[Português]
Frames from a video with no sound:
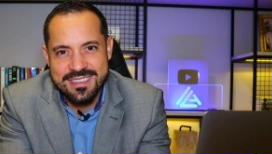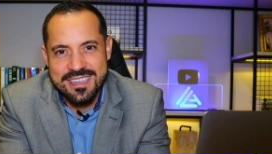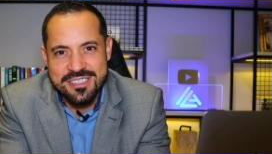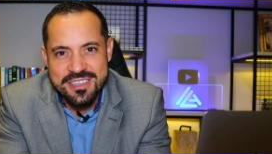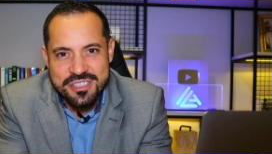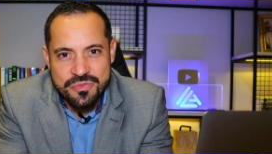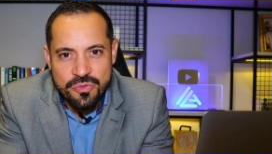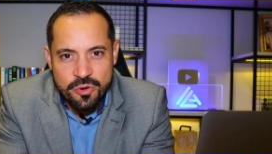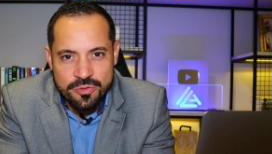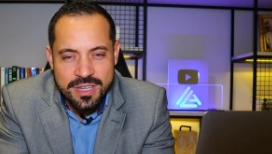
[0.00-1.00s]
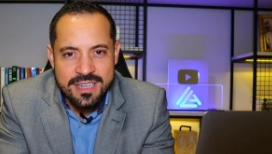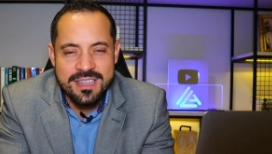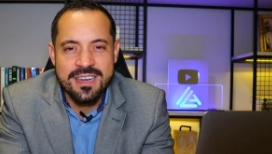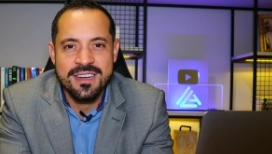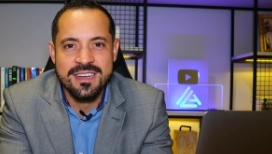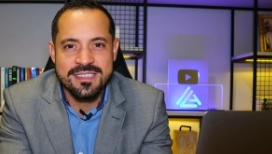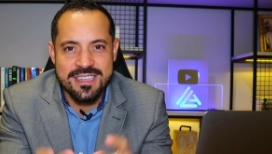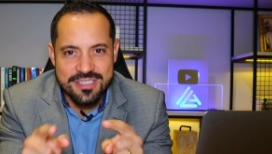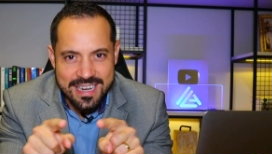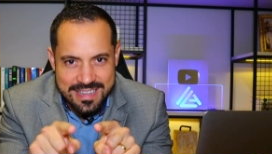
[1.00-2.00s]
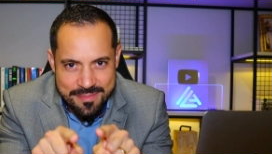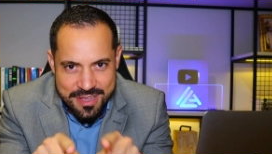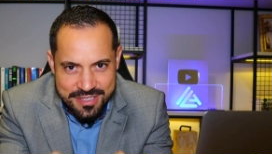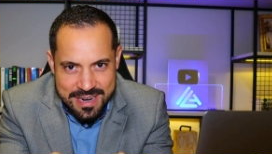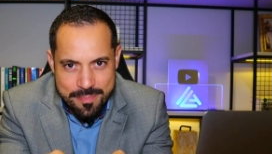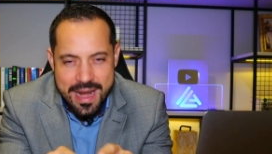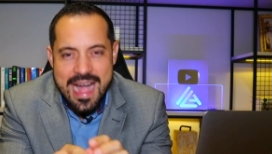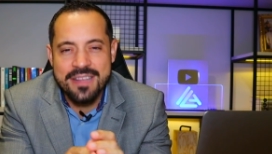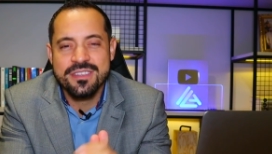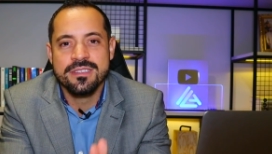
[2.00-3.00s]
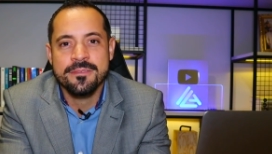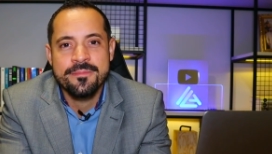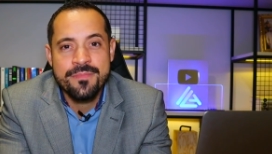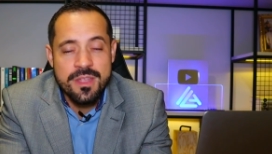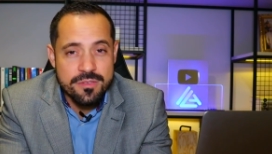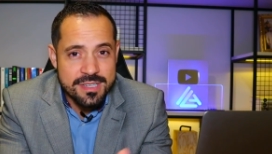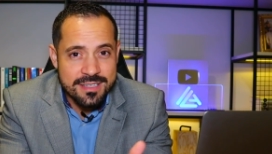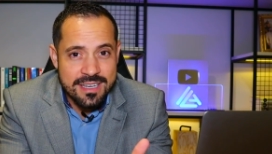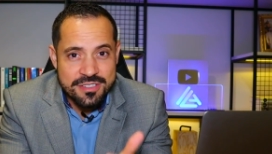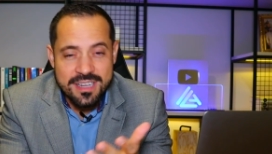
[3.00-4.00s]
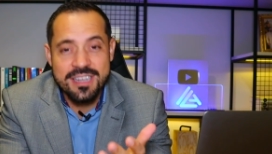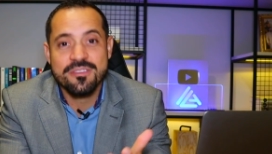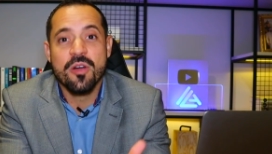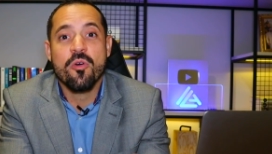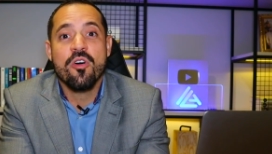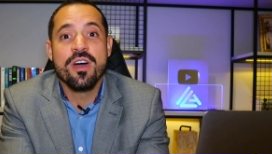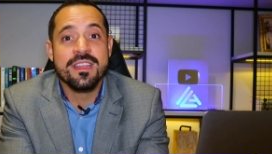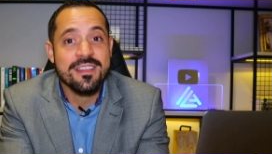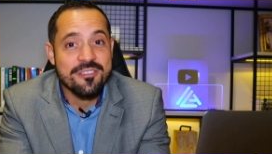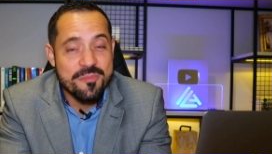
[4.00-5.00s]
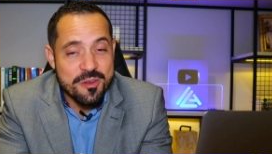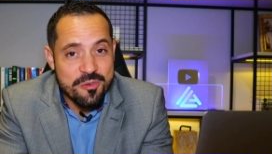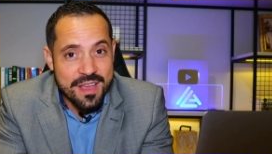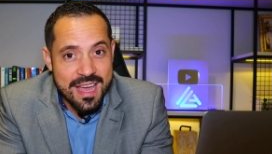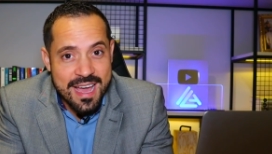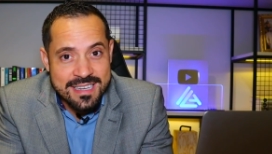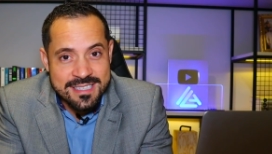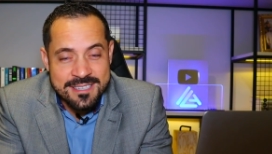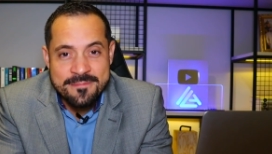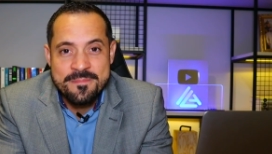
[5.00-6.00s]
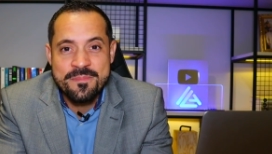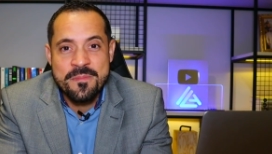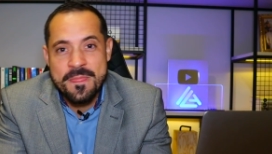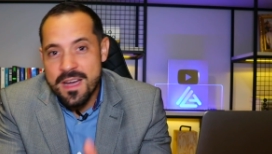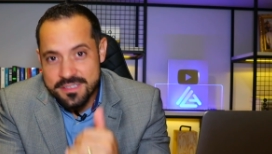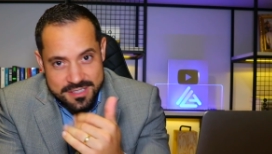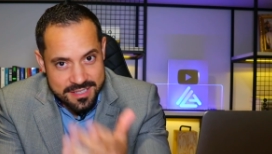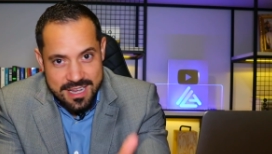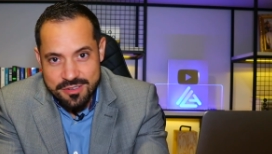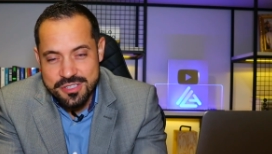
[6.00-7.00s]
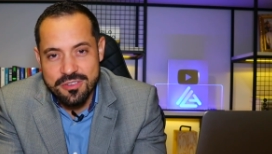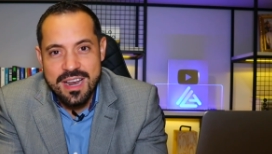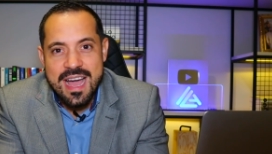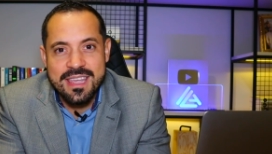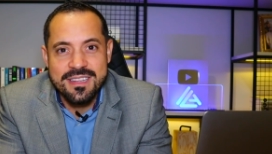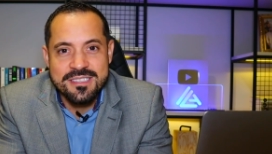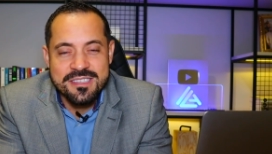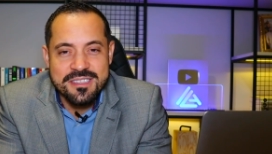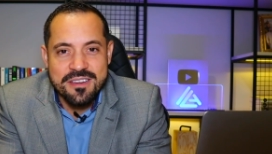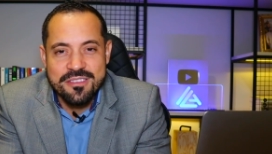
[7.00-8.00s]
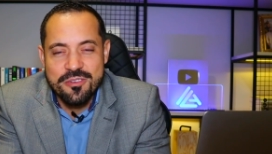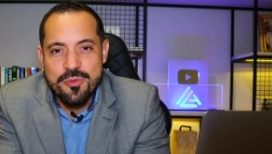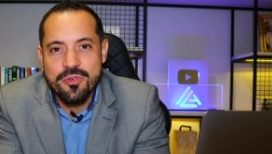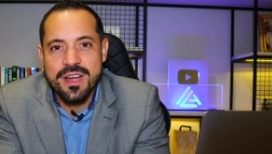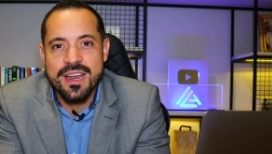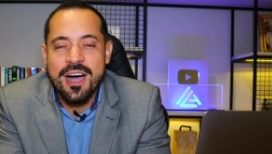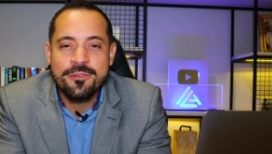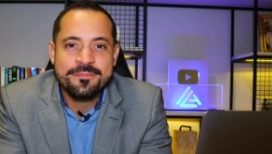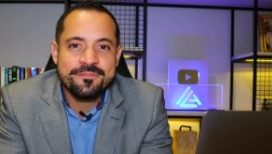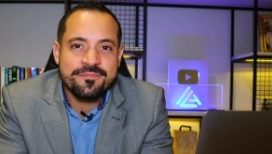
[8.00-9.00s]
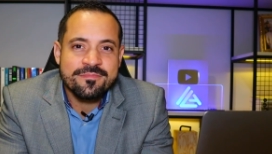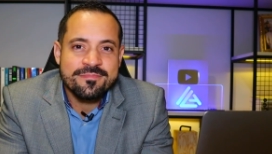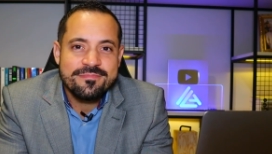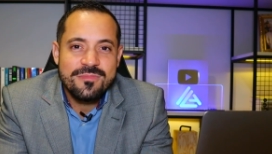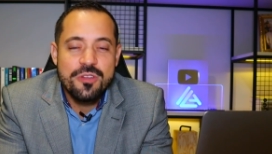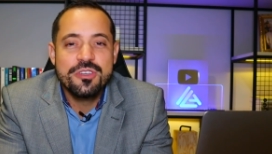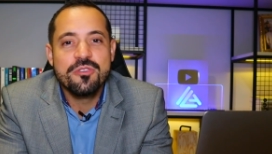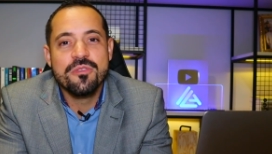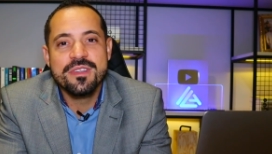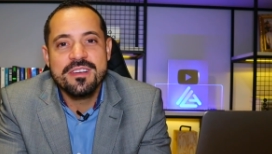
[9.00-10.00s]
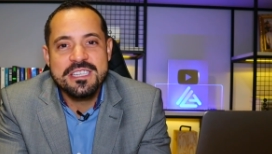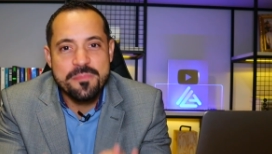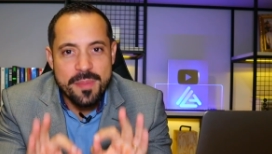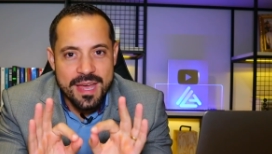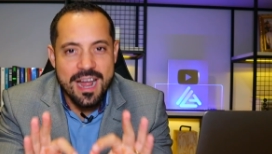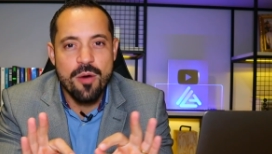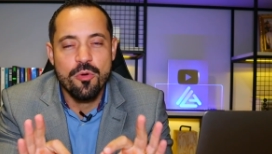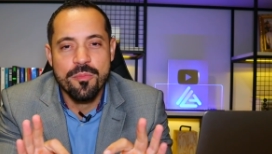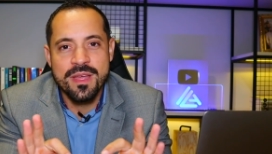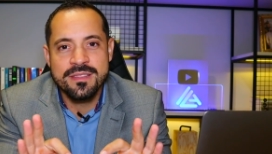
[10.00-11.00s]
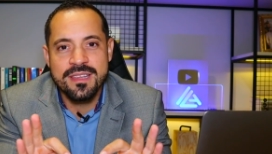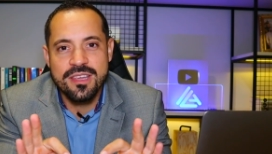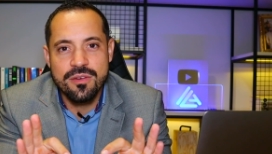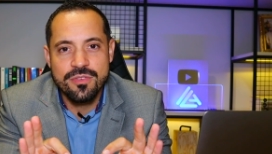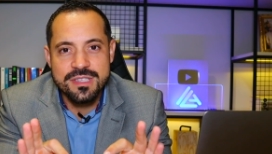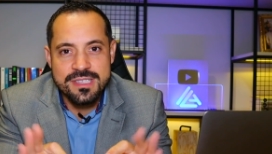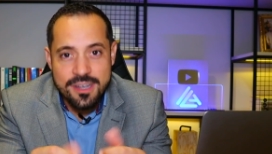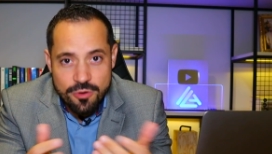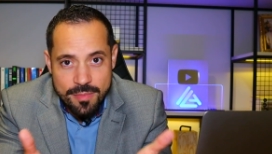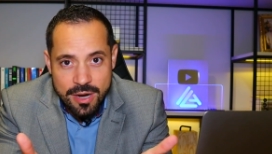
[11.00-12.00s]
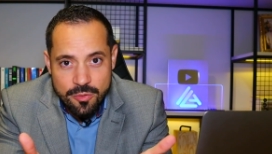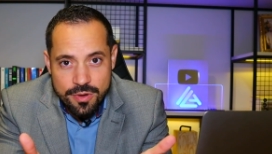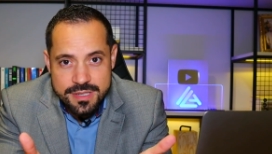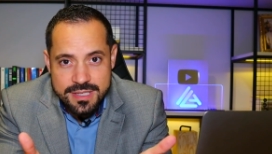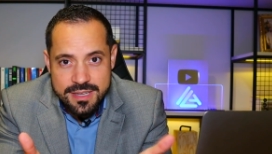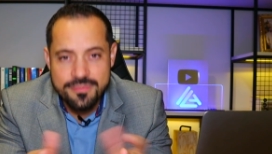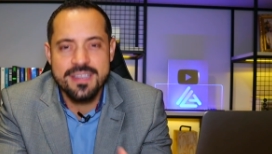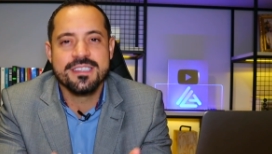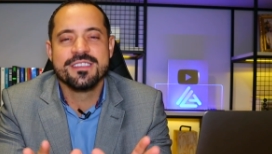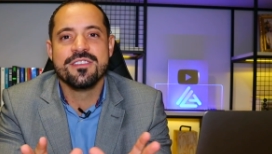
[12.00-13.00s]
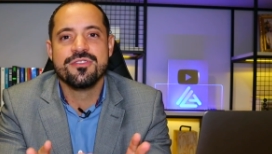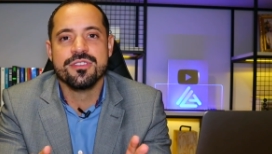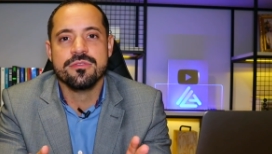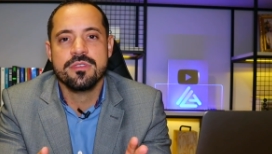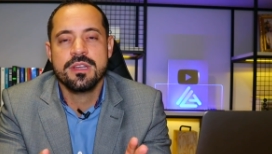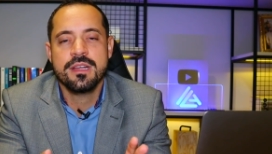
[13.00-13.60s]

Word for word: das linhas de fogo da liderança, é diretamente na prática. Você que está chegando agora e ainda não me conhece, antes de dar o seu like e de se inscrever no meu canal, te convido a esperar o momento em que eu vou dizer alguma coisa que faça sentido.